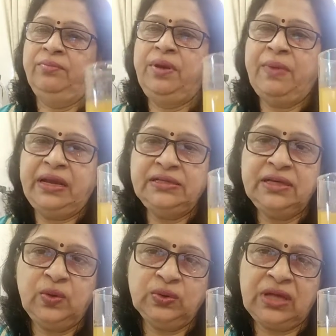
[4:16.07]
बीमारी
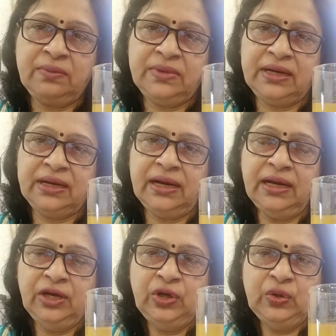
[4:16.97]
से रोकथाम करेगा
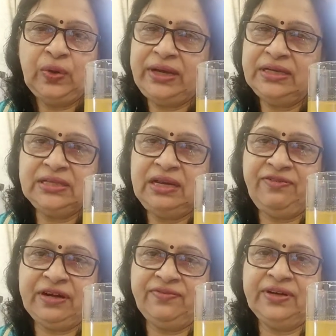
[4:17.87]
तो आइए चलिए
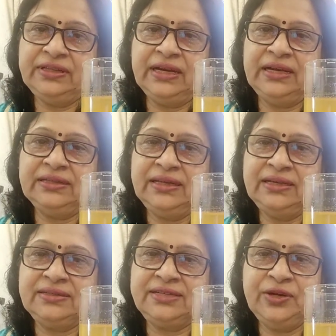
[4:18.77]
फटाफट देख लेते
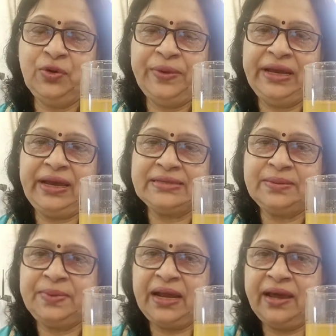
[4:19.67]
हैं इस ड्रिंक को मैंने
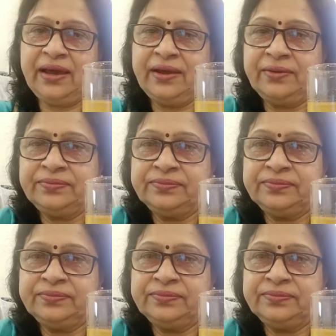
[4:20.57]
कैसे बनाया है